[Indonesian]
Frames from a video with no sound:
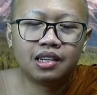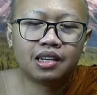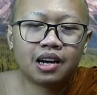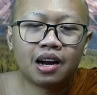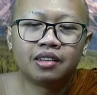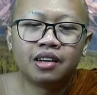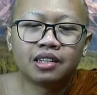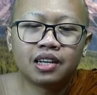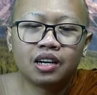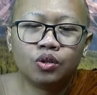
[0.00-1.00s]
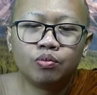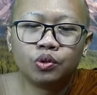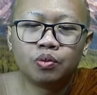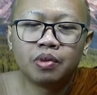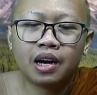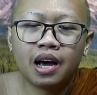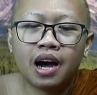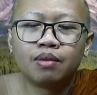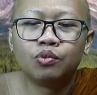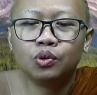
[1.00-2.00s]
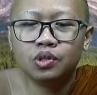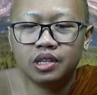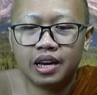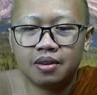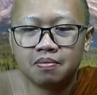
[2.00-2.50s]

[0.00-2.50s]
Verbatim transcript: Karena tidak sanggup untuk menahan mulutnya,